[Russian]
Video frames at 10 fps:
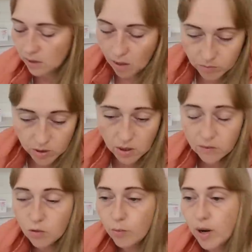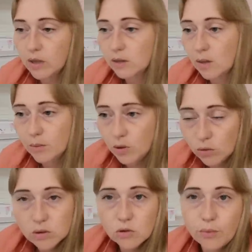Там дерево упало, там
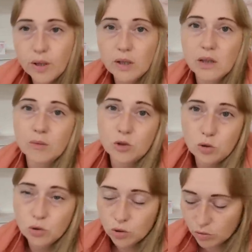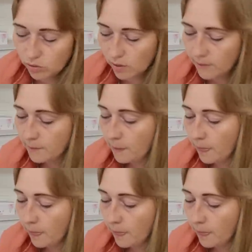береза упала, там еще что-то.